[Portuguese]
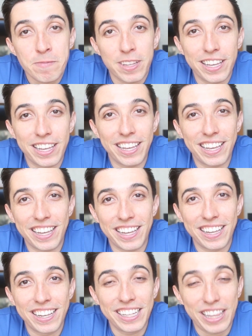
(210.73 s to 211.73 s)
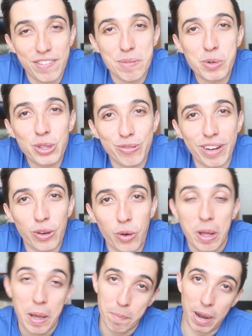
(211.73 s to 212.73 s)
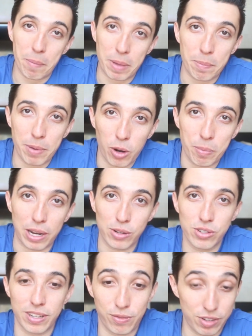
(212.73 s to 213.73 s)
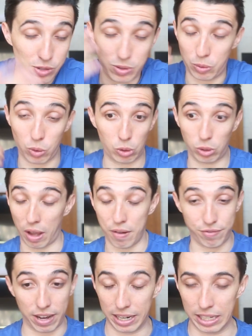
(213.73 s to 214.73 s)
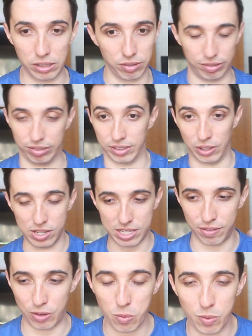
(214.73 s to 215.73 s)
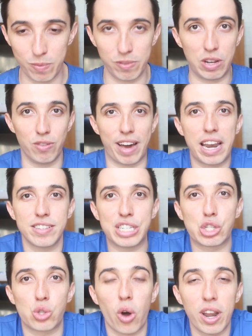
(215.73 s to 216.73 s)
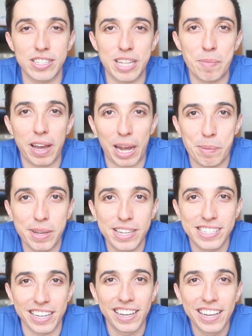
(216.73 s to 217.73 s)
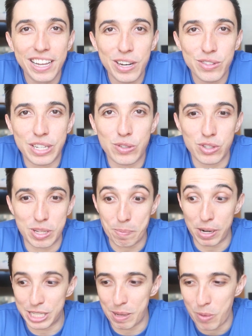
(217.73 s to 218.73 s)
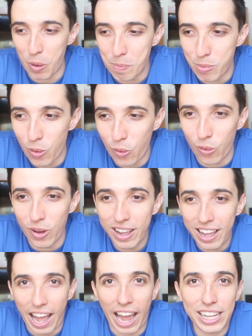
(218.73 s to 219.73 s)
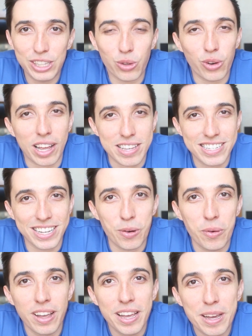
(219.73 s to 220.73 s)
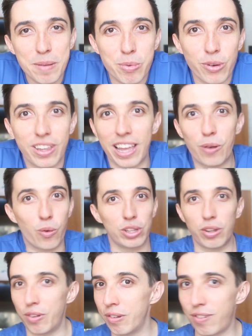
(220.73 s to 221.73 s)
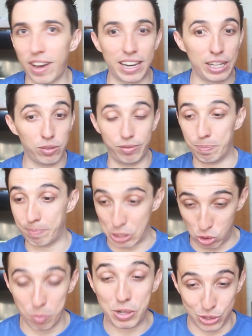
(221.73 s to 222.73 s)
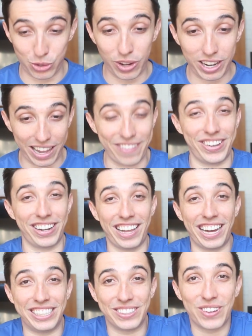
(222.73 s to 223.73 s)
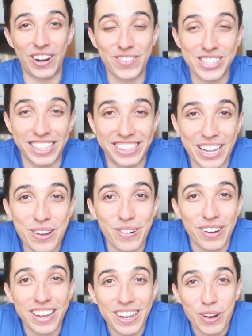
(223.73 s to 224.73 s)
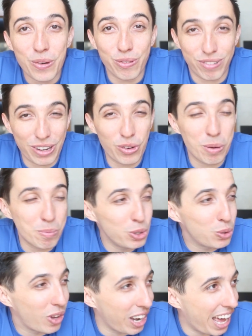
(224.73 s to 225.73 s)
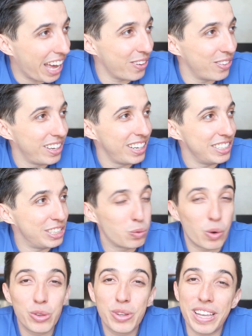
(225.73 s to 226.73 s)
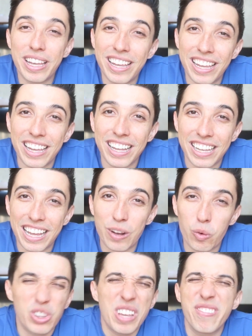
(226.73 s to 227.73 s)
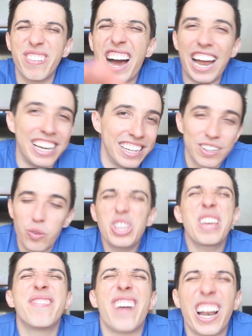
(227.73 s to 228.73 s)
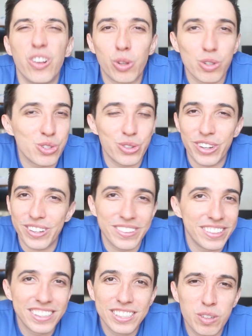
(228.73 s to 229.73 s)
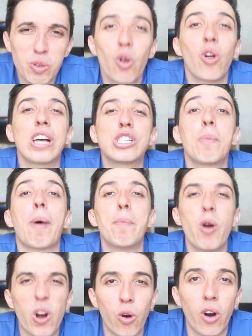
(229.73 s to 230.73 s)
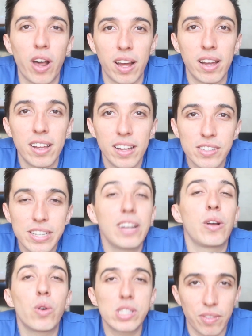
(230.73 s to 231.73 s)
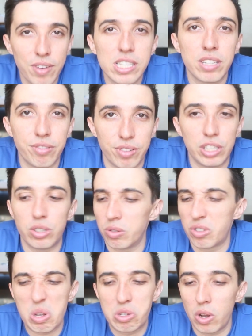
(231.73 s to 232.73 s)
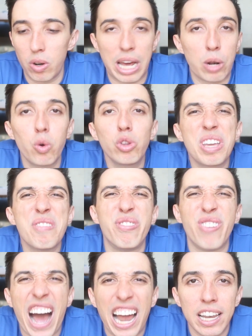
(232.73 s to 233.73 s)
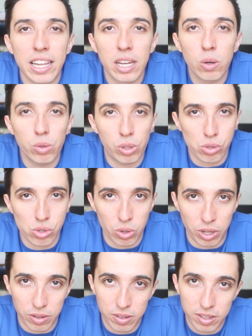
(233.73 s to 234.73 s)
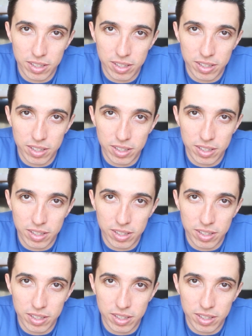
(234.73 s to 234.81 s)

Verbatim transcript: E, e, teve muito valor para mim, pelo menos. Eu fiz, enquanto eu tava falando, nossa, veio, veio várias histórias na minha cabeça. Não sei se você percebeu um pouco a entonação, porque enquanto eu vim falando, passou uma história e é verdade. Quando você tem o, o valor muito claro de quanto que, né, quanto que vale, quanto que vale o teu sonho. Se colocasse no papel agora, Sei que quando você vê esse vídeo no seu celular, quanto que vale o teu sonho?